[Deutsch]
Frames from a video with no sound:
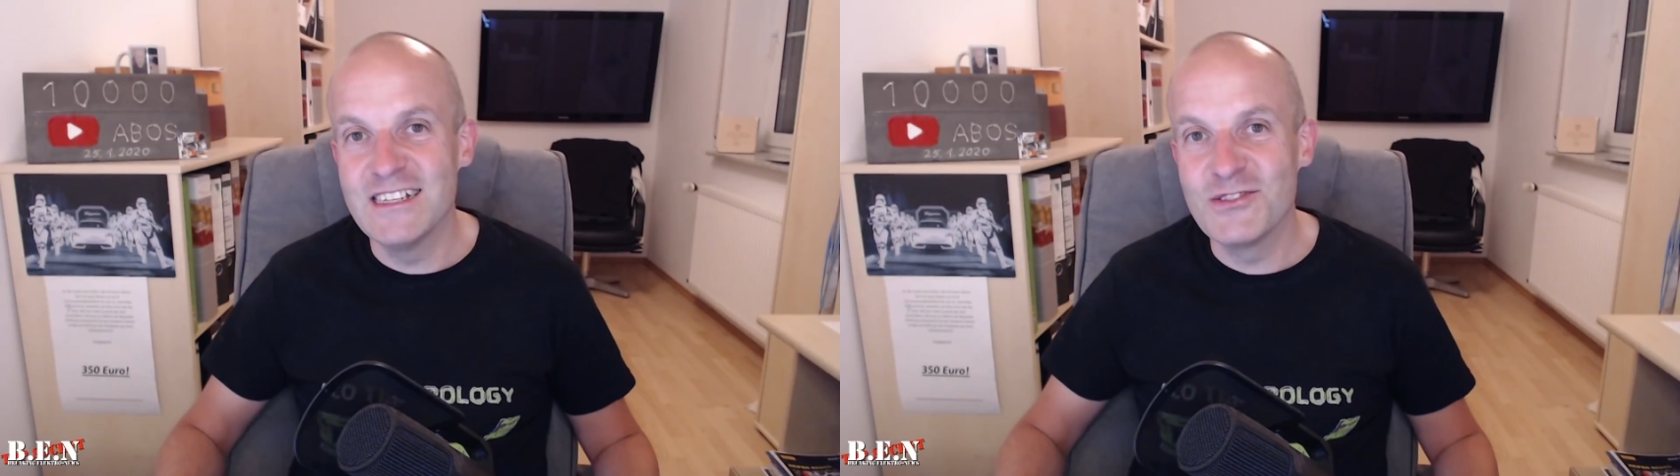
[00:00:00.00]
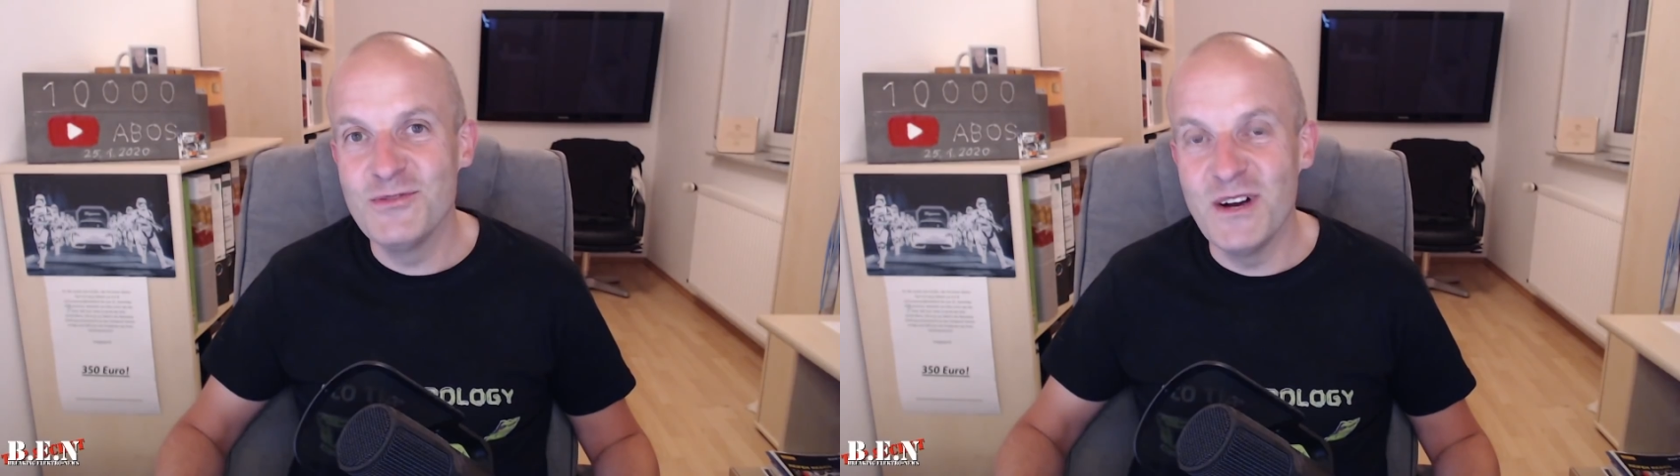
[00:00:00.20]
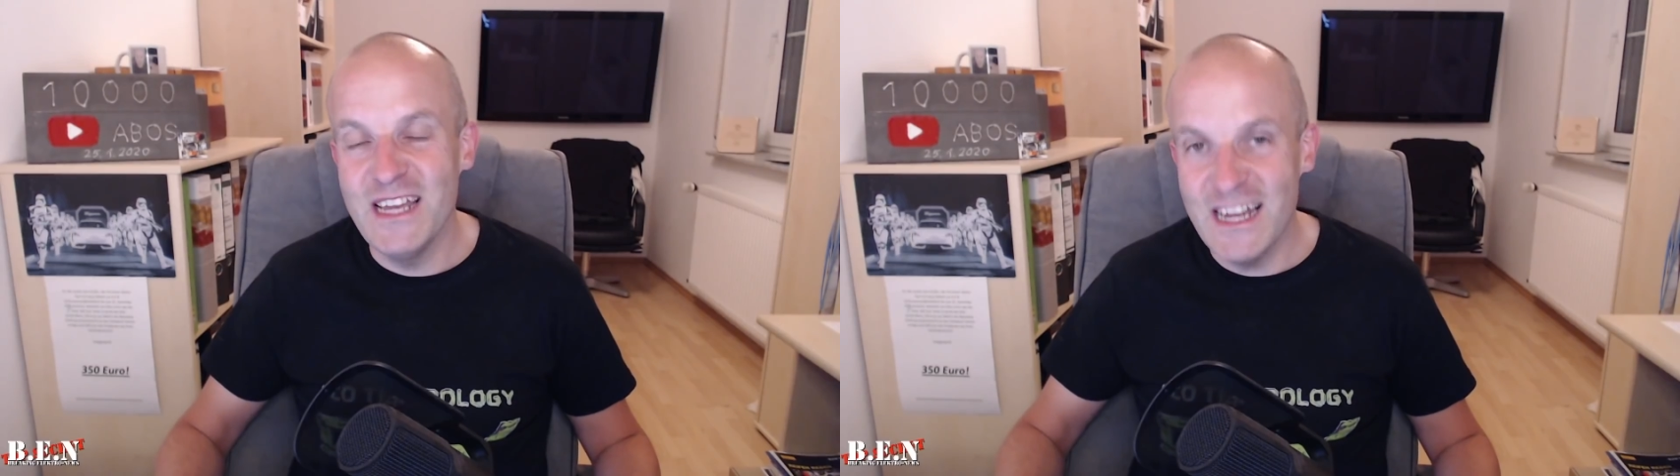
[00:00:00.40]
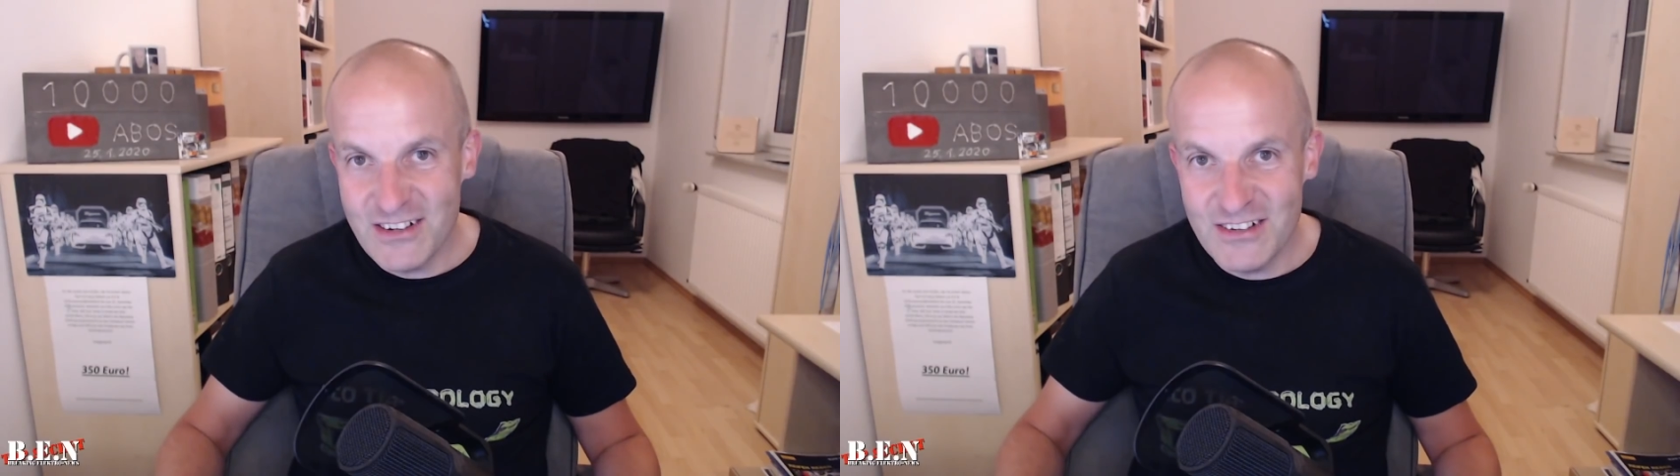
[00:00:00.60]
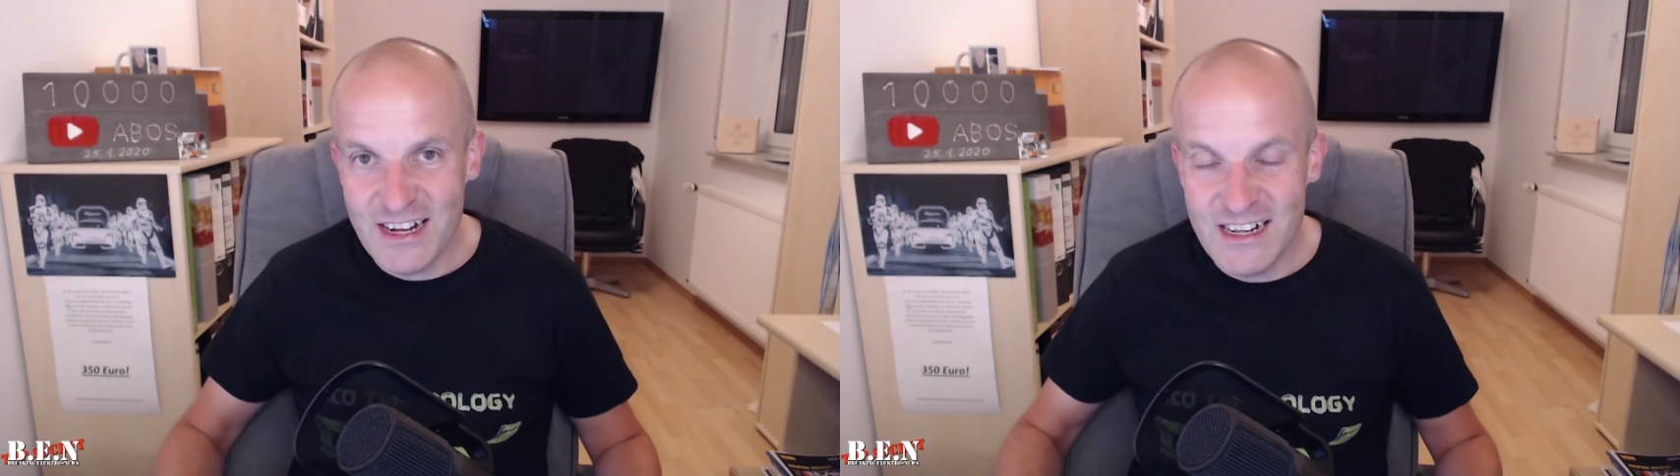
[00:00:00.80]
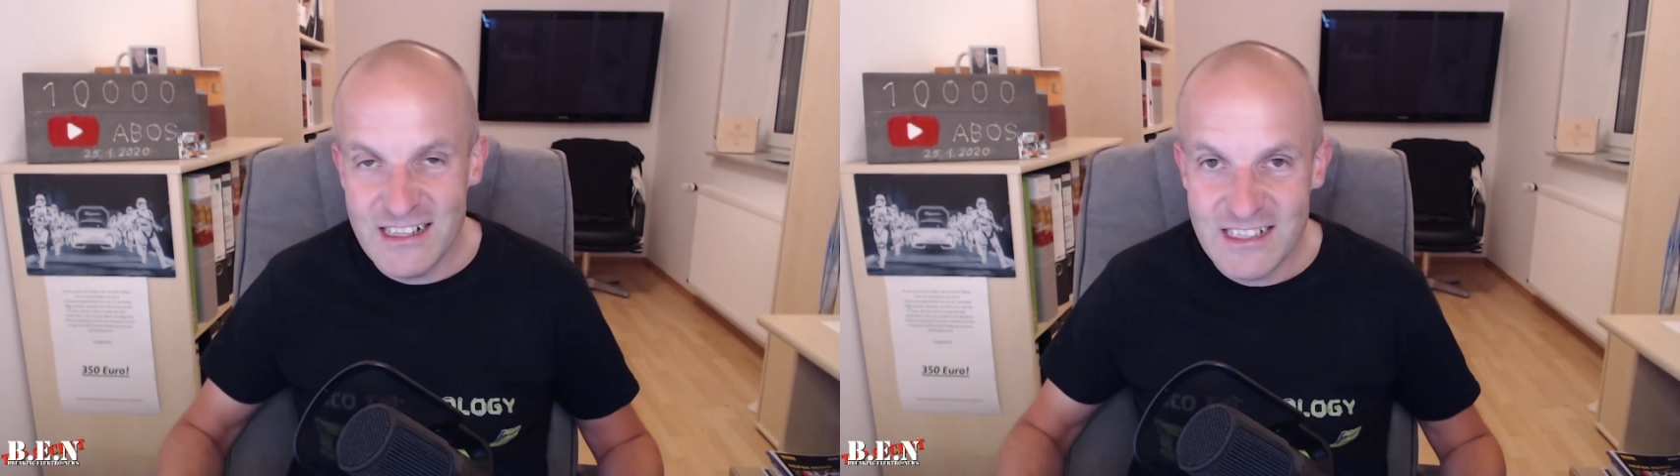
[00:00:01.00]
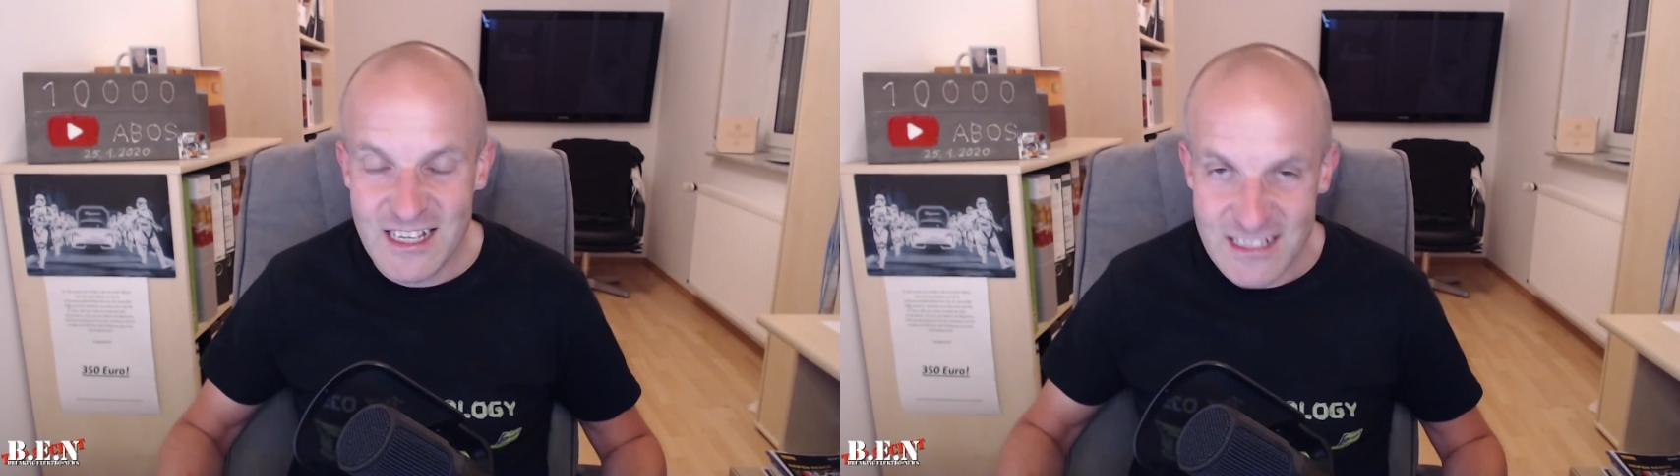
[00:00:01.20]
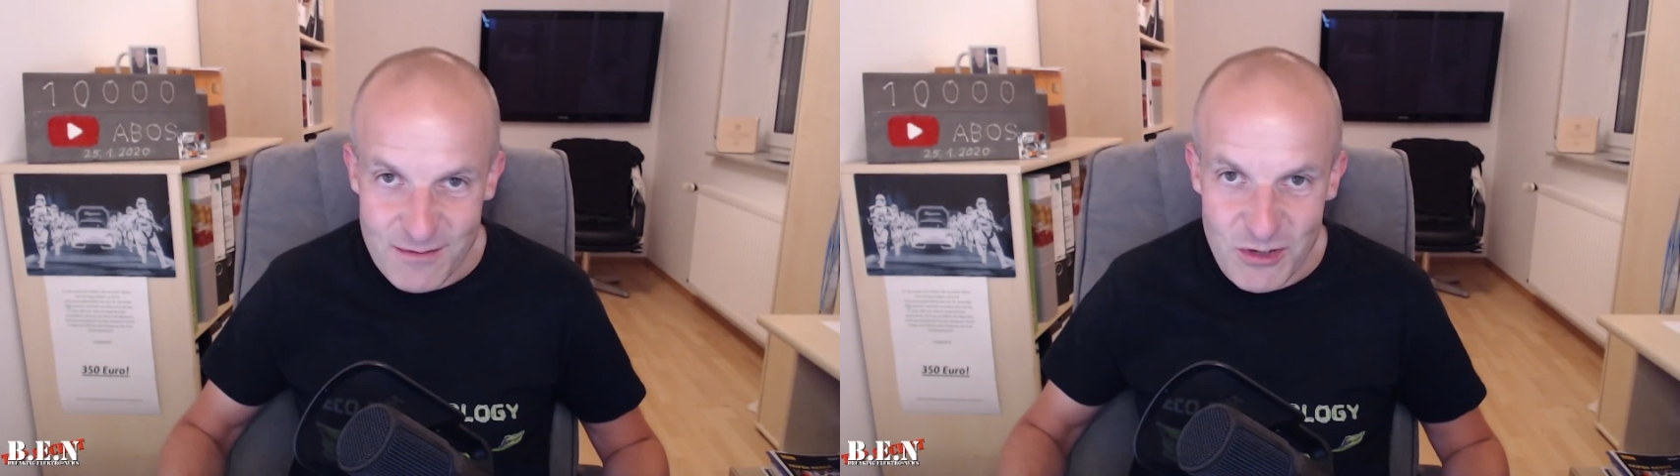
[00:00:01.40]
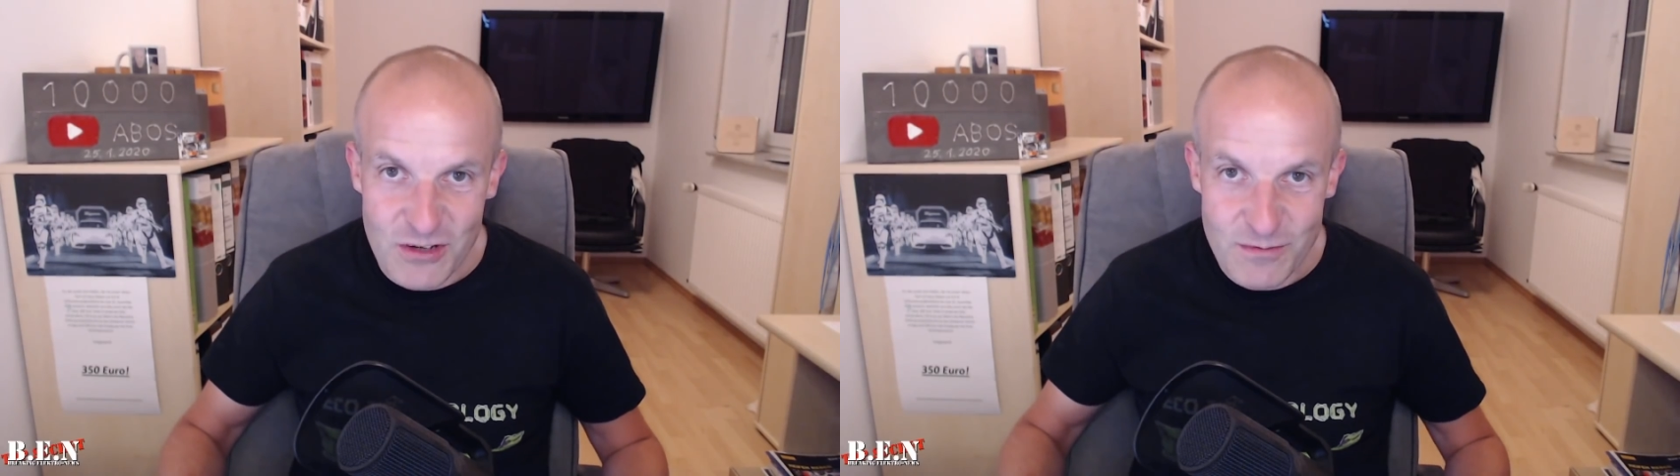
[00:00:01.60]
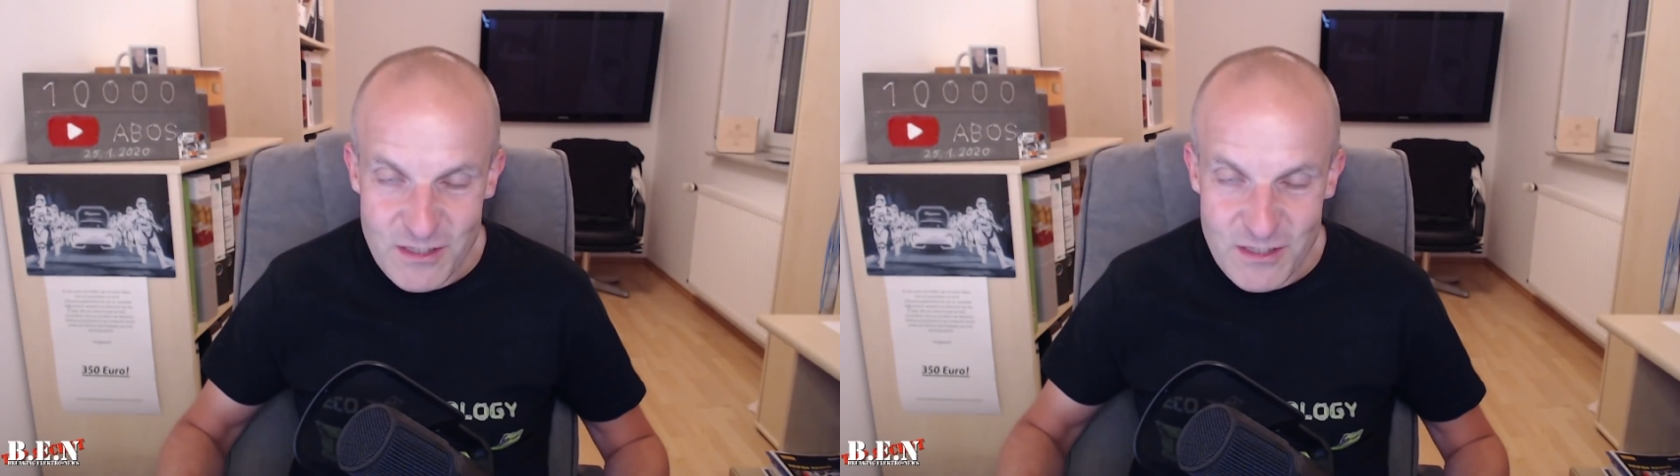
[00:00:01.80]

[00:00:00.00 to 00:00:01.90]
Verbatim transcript: darüber ärgern als Tesla Model